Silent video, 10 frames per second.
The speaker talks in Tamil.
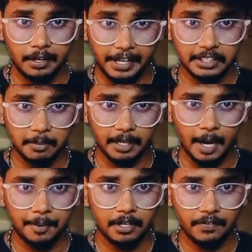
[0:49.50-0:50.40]
நெக்ஸ்ட் நம்ம
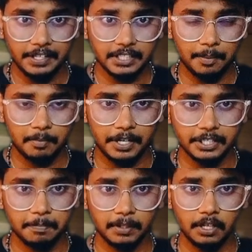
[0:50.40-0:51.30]
கேப்டன் அண்ட் வைஸ் கேப்டன்
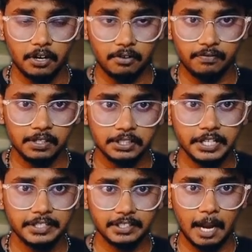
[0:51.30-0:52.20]
ப்ரெடிக்ஷன் பார்த்தீங்கன்னா என்னோட ஃபர்ஸ்ட்
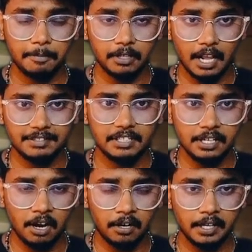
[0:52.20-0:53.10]
சாய்ஸ் கேப்டன் ஆஷ்லி
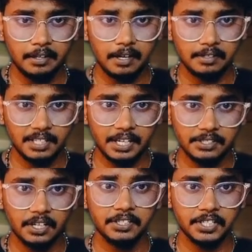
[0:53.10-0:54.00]
கார்னர் அண்ட் செகண்ட்
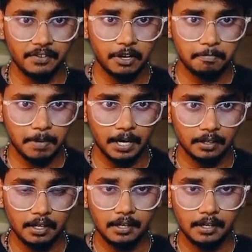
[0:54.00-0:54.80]
சாய்ஸ் ஷேவர் பிரெட்